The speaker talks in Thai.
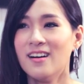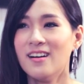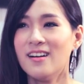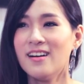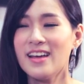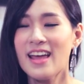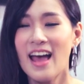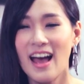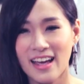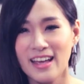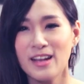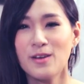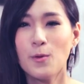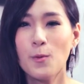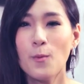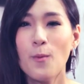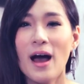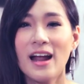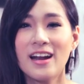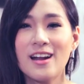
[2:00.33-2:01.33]
เฮ้ยอยากกิน
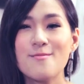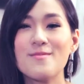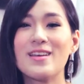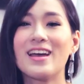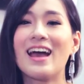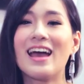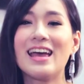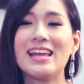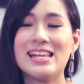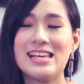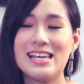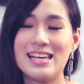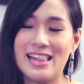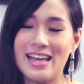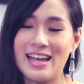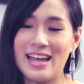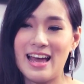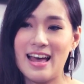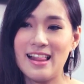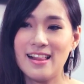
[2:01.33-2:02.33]
ทุกวันทำยังไงดีอะ
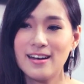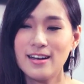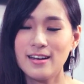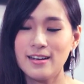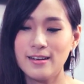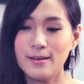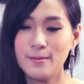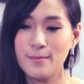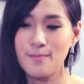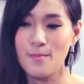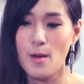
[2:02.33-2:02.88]
ไรเงี้ยแล้วคือ